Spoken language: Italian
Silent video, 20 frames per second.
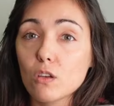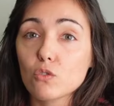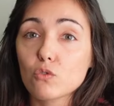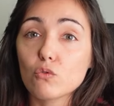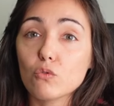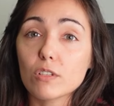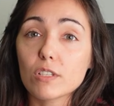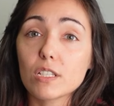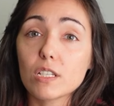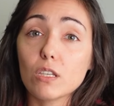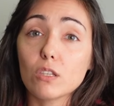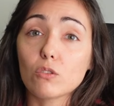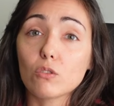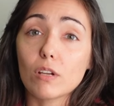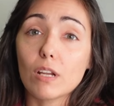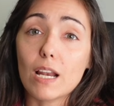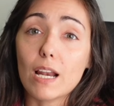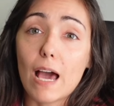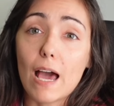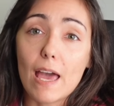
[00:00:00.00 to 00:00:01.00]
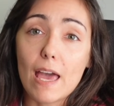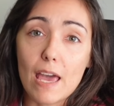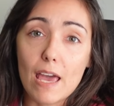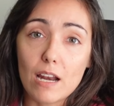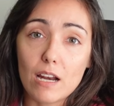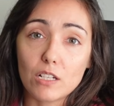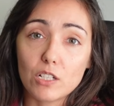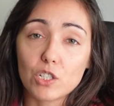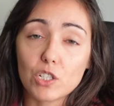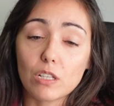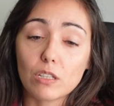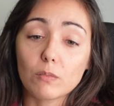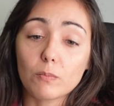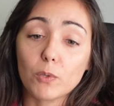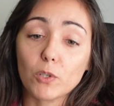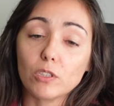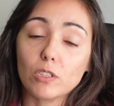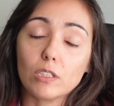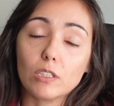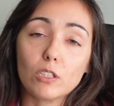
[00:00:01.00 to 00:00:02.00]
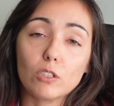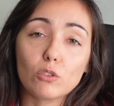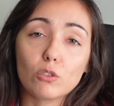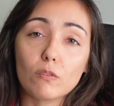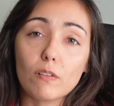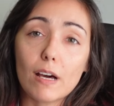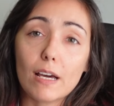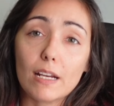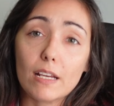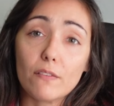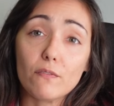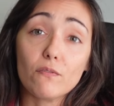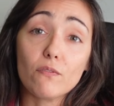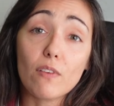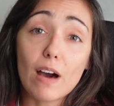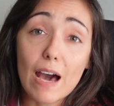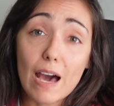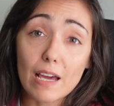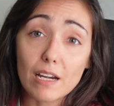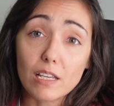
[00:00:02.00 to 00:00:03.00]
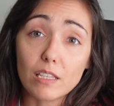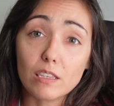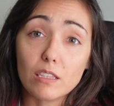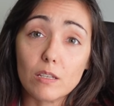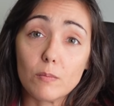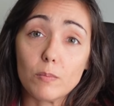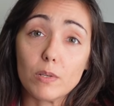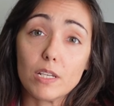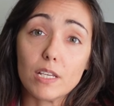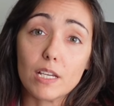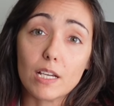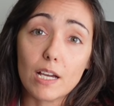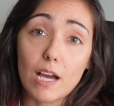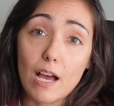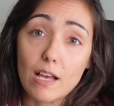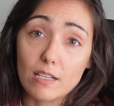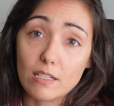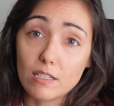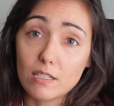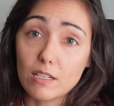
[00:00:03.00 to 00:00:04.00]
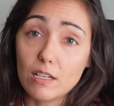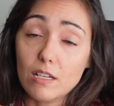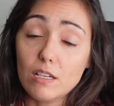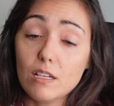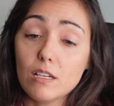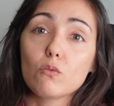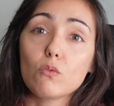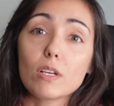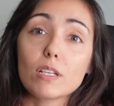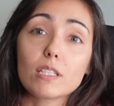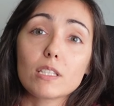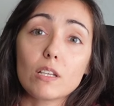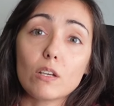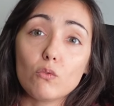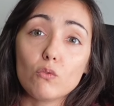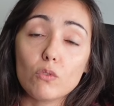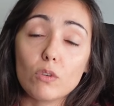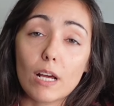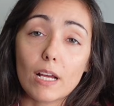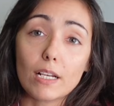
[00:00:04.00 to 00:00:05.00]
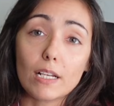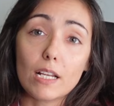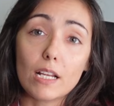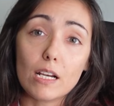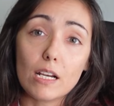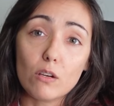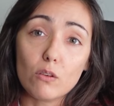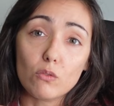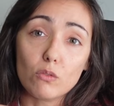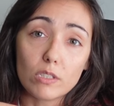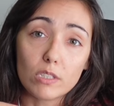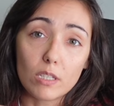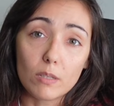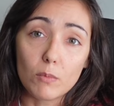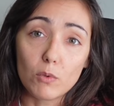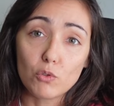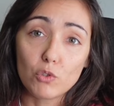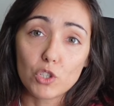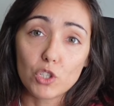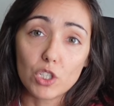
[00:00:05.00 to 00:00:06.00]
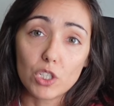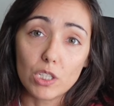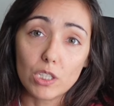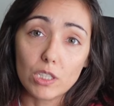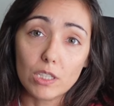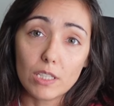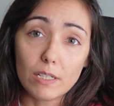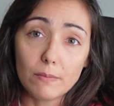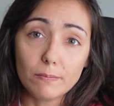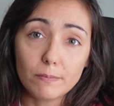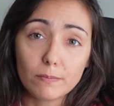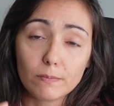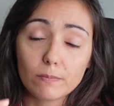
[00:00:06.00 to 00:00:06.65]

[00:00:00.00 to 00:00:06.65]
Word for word: Sul sito della Elegant potete trovare vari tipi di casse, questa è una delle ultime uscite.